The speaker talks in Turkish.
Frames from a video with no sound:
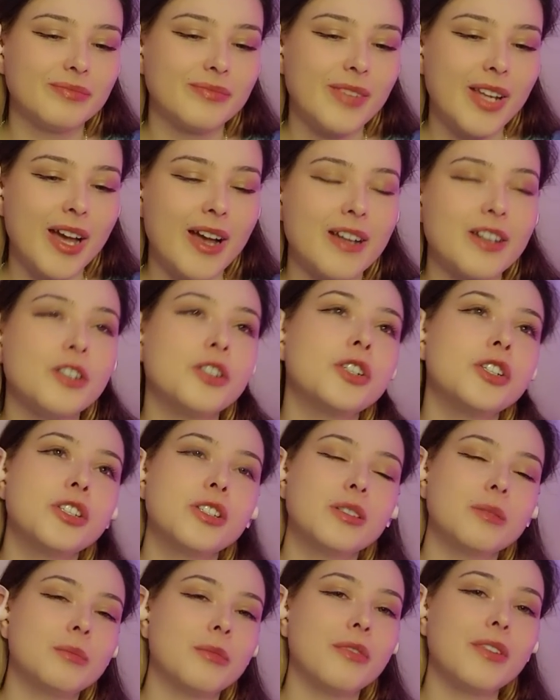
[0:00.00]
Yani
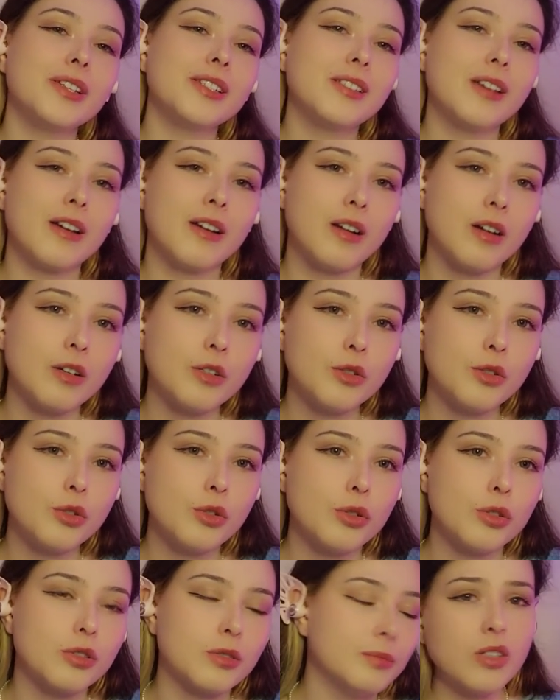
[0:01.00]
ışığımı vesaire
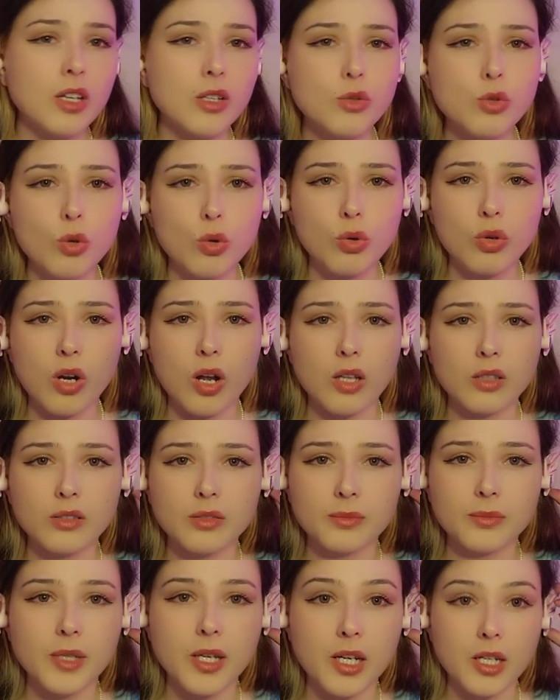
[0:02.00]
açıyorum. Çok
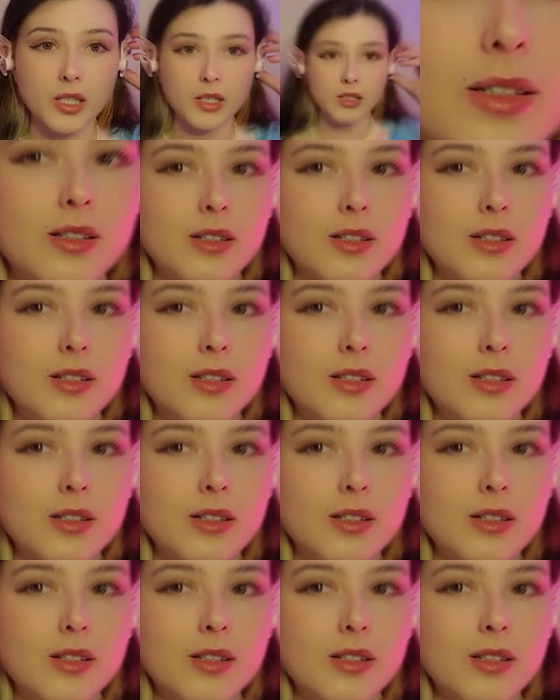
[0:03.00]
rahatım yani.